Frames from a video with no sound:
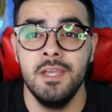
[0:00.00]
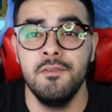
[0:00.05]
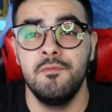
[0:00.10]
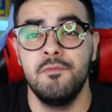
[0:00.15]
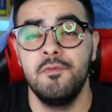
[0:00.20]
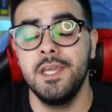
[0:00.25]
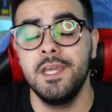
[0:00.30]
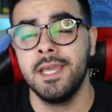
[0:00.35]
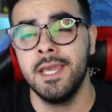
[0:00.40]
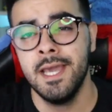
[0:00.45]

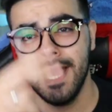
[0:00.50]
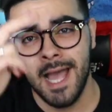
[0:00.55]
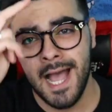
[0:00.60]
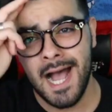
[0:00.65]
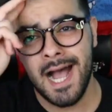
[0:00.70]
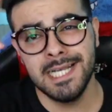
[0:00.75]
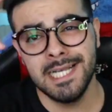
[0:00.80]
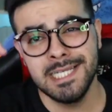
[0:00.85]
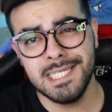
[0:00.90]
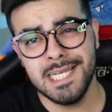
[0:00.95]
Enfim,
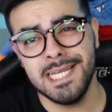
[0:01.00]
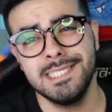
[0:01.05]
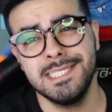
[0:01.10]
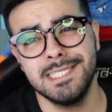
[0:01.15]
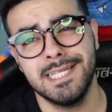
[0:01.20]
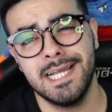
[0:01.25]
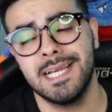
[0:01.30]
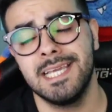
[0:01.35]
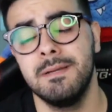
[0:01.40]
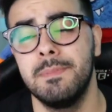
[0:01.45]
a
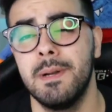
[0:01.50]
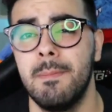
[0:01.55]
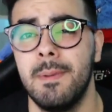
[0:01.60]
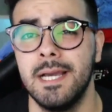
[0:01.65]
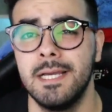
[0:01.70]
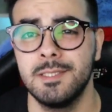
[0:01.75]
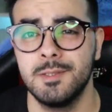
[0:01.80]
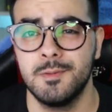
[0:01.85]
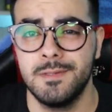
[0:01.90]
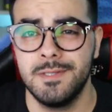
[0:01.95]
gente tá aqui para
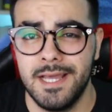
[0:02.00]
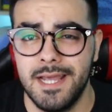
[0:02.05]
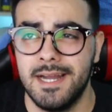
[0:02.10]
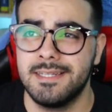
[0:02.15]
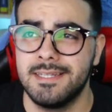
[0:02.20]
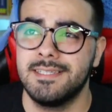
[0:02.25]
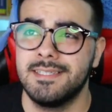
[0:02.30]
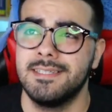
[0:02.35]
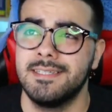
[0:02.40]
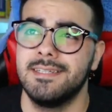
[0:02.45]
mais um
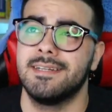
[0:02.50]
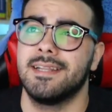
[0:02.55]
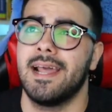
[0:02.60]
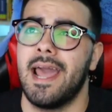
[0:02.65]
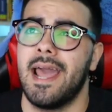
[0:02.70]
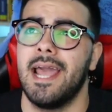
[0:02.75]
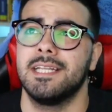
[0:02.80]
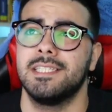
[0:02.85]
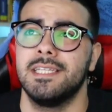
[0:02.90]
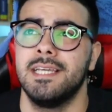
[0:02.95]
Nerd
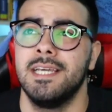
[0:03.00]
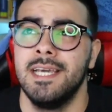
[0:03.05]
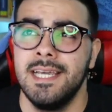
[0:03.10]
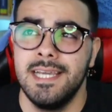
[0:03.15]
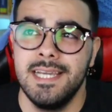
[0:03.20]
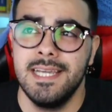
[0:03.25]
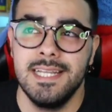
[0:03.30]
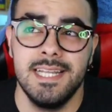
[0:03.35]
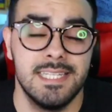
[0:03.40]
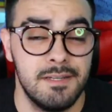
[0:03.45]

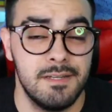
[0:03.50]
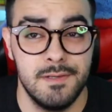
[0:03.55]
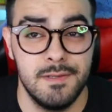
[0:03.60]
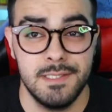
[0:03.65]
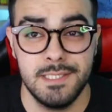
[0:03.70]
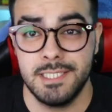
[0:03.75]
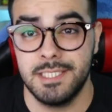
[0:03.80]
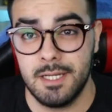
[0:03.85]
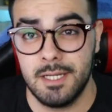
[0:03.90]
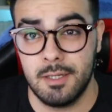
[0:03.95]
React e dessa
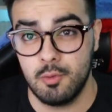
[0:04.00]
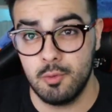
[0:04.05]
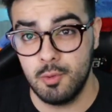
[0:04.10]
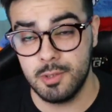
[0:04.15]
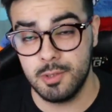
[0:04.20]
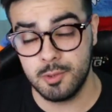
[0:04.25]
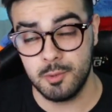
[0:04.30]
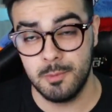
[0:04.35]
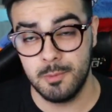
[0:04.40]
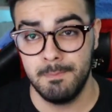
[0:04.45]
vez a gente tá com
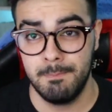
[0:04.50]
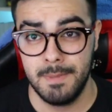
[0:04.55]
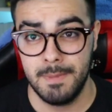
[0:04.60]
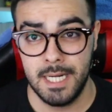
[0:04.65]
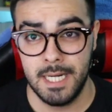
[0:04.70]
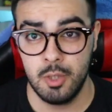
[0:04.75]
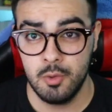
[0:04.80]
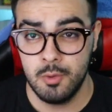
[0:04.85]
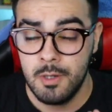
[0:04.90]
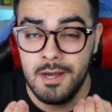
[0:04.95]
o nosso
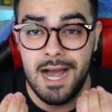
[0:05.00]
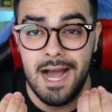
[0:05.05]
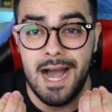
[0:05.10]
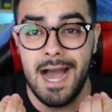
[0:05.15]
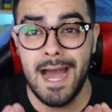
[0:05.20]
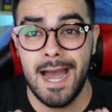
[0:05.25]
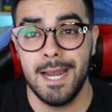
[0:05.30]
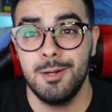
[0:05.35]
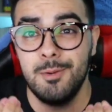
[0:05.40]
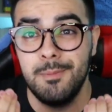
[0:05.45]
mano
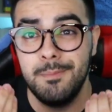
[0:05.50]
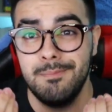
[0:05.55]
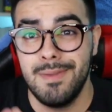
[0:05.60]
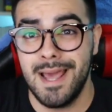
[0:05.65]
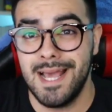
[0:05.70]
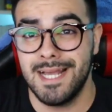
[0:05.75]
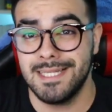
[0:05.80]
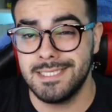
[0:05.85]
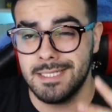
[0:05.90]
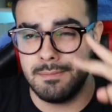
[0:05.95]
Iron
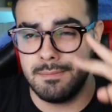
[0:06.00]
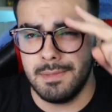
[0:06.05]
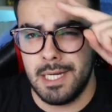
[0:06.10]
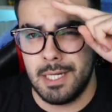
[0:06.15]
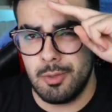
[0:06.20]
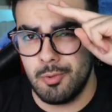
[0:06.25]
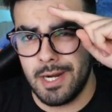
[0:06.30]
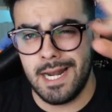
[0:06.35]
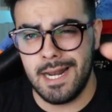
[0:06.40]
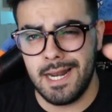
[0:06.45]
Master,
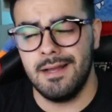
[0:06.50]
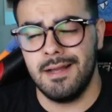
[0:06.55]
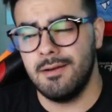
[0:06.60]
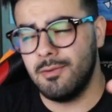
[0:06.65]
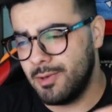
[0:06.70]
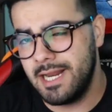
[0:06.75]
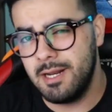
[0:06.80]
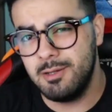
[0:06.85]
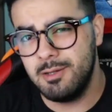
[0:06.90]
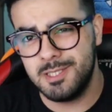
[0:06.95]
mano, o
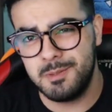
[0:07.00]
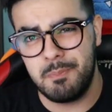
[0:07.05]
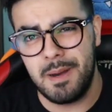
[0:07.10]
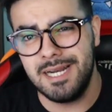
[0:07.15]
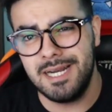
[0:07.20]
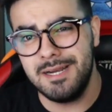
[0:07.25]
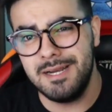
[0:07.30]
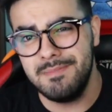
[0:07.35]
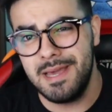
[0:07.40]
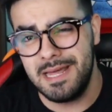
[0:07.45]
cara, o cara é um
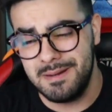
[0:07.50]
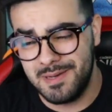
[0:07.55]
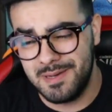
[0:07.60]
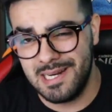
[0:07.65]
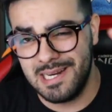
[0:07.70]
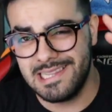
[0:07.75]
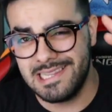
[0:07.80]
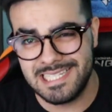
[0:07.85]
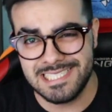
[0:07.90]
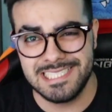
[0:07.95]
Spider-Man,
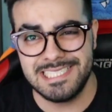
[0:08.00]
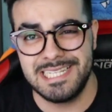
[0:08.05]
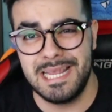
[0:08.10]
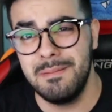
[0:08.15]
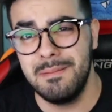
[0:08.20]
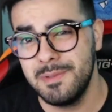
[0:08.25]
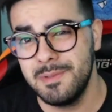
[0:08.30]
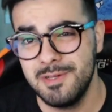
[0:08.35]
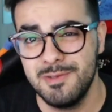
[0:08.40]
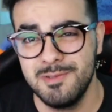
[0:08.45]
mano, ele tá
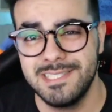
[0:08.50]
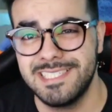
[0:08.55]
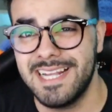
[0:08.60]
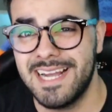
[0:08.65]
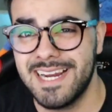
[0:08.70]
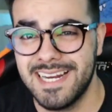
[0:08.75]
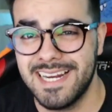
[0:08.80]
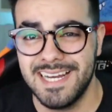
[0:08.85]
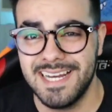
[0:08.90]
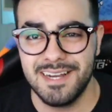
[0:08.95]
sempre no
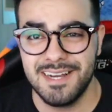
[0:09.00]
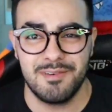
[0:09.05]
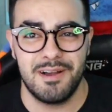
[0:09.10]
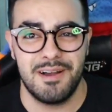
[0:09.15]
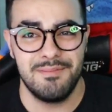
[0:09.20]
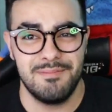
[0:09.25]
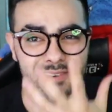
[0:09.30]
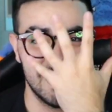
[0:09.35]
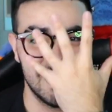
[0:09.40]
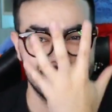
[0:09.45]
Instagram
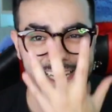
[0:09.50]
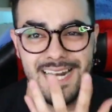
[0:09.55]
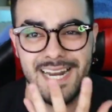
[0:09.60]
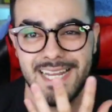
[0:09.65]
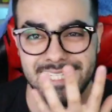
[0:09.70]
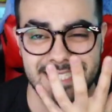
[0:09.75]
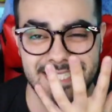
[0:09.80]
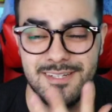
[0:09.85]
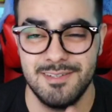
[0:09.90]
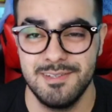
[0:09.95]
com a
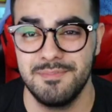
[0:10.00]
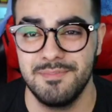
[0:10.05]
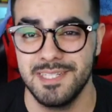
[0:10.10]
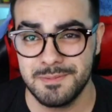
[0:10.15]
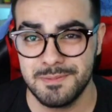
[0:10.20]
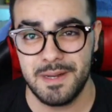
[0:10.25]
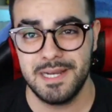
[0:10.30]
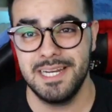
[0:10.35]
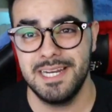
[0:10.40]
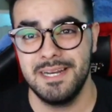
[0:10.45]
máscara gênero,
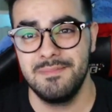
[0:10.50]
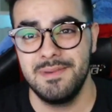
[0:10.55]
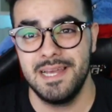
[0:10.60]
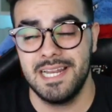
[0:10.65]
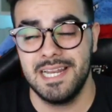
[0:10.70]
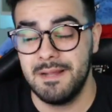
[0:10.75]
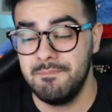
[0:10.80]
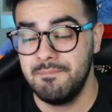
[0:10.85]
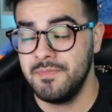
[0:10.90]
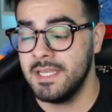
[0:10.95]
mas
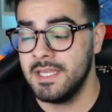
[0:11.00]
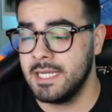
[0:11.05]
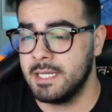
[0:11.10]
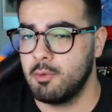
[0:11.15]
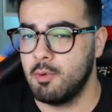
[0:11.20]
Spider-Man, né?